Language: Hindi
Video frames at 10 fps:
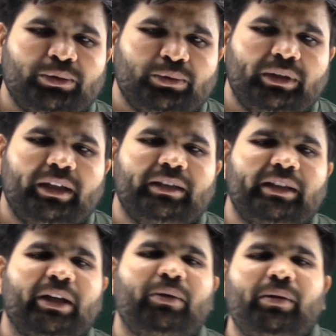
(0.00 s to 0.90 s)
सो जाने दे
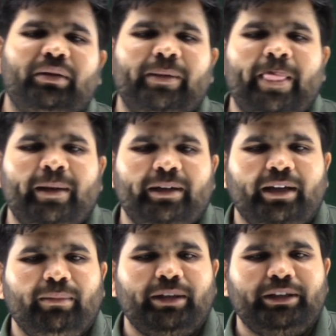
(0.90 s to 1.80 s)
करो ठीक
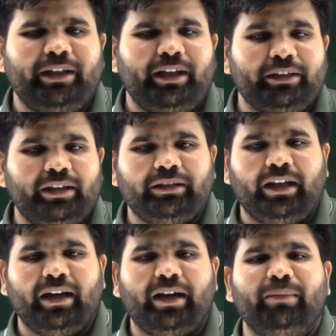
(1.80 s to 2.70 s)
है वैसे ही है ना इतना
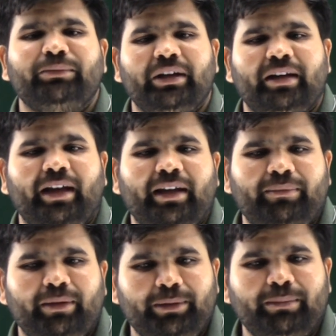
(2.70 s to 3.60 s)
सारा काम चल रहा है कि
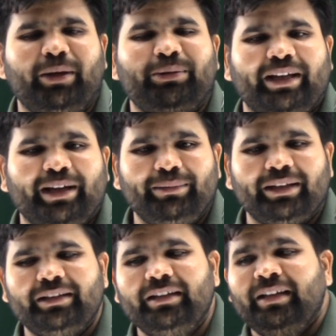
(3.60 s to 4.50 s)
फिर बीमार हो जाएगा
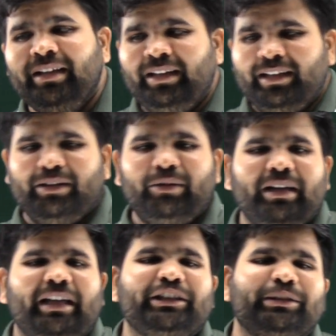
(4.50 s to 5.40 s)
व्यक्ति क्योंकि
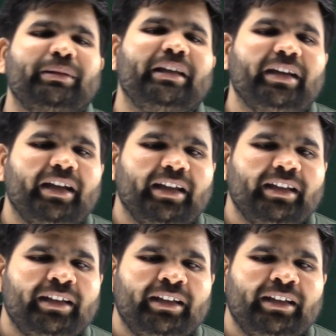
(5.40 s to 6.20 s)
क्लासेस भी लेना है